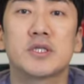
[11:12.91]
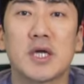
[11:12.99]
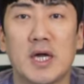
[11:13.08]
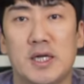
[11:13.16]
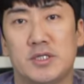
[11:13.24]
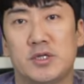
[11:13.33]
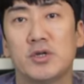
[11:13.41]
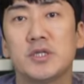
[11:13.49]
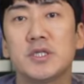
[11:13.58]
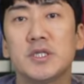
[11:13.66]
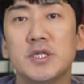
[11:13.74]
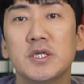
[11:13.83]
자,
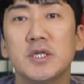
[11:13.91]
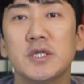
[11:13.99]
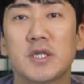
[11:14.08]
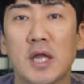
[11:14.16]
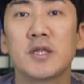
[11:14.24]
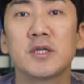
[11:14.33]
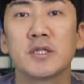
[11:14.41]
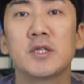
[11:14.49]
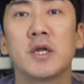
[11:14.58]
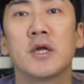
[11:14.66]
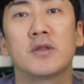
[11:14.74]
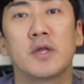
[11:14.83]
전시되는
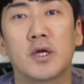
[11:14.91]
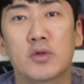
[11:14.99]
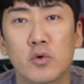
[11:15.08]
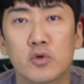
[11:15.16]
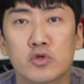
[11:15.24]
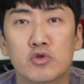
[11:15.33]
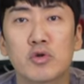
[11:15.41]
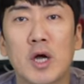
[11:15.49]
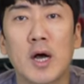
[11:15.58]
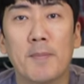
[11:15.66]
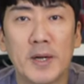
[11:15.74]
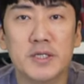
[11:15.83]
네, 또
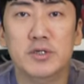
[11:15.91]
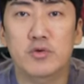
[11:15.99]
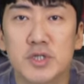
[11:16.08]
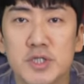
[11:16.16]
추가 파츠도